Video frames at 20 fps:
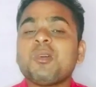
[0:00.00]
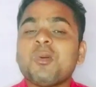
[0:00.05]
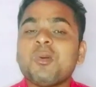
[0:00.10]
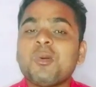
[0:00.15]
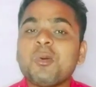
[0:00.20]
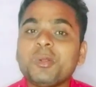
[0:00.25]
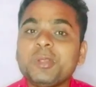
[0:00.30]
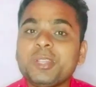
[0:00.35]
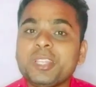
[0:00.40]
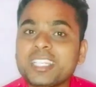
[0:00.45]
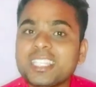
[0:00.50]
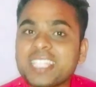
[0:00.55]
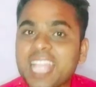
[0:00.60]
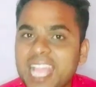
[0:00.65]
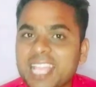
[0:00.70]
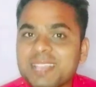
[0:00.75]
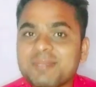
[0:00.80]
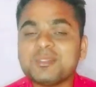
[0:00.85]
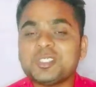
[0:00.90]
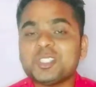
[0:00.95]
ऑन
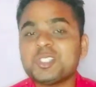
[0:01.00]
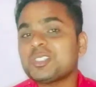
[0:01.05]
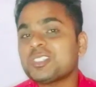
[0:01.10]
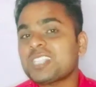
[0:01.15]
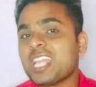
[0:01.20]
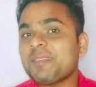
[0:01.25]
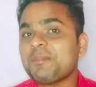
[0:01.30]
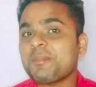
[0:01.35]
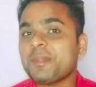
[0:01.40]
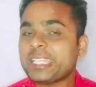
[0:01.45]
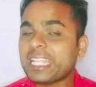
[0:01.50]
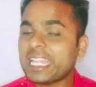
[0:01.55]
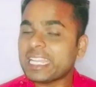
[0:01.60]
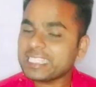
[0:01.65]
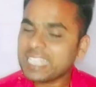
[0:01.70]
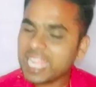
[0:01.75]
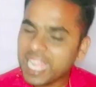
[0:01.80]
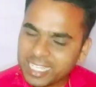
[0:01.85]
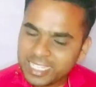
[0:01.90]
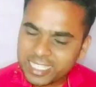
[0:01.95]
टाइम जो टाइम पे
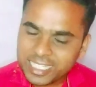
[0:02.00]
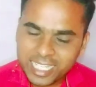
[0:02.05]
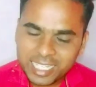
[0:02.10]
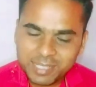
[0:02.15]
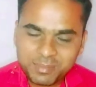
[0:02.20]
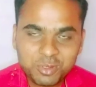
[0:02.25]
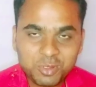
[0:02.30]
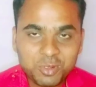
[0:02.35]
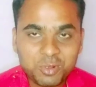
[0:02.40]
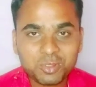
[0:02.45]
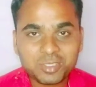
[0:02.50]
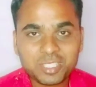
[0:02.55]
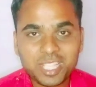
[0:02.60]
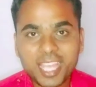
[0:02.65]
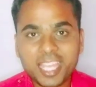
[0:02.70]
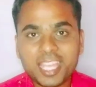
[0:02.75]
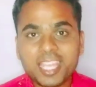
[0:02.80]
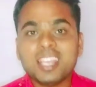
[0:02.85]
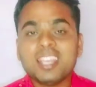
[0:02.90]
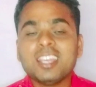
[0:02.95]
तत्काल टिकट बुक होता
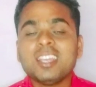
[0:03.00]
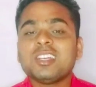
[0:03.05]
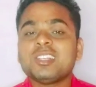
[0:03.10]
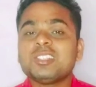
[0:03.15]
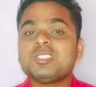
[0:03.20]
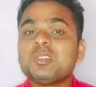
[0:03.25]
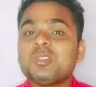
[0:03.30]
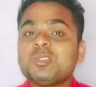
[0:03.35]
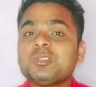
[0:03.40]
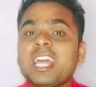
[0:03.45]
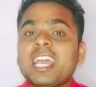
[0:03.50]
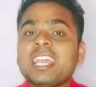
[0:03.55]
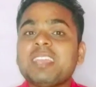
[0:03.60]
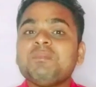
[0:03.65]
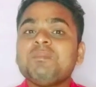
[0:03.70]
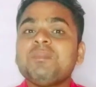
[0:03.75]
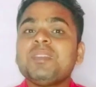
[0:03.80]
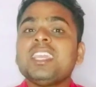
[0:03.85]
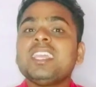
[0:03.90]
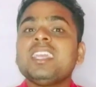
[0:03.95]
है जो
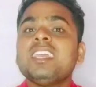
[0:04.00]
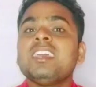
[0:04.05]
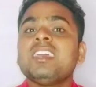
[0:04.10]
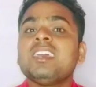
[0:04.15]
टाइम पे